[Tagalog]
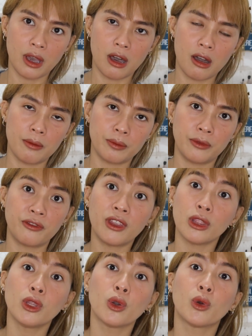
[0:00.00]
um,
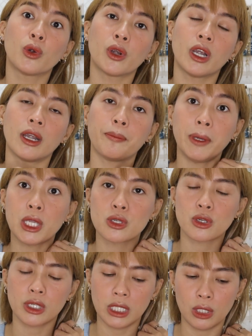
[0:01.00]
video or
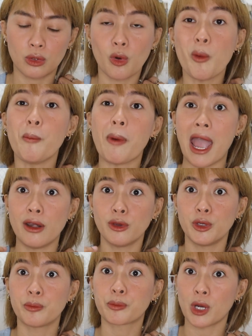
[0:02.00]
picture dito kung
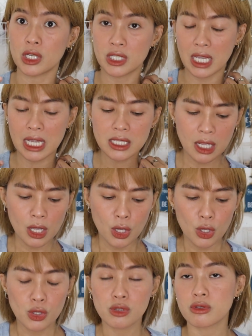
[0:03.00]
paano yung process.
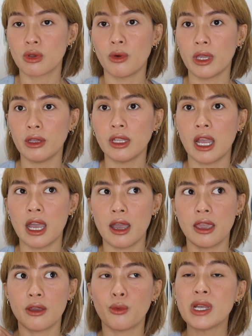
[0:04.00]
So, ayun na
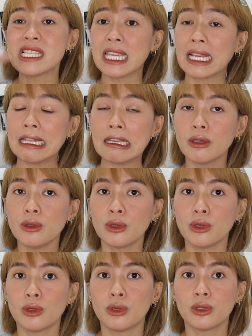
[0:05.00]
nga. Once i-click
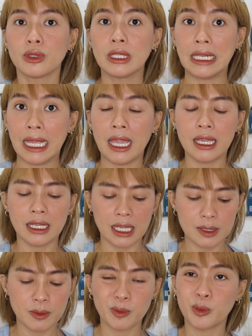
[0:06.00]
nyo yung link
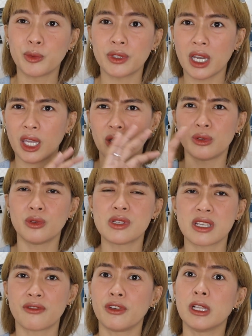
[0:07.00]
is mapupunta kayo
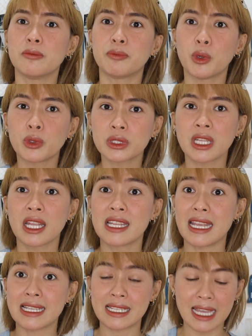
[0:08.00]
doon sa field post
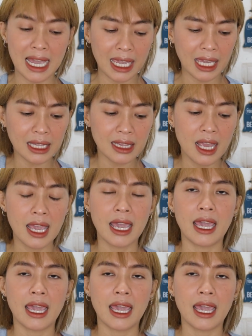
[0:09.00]
na site.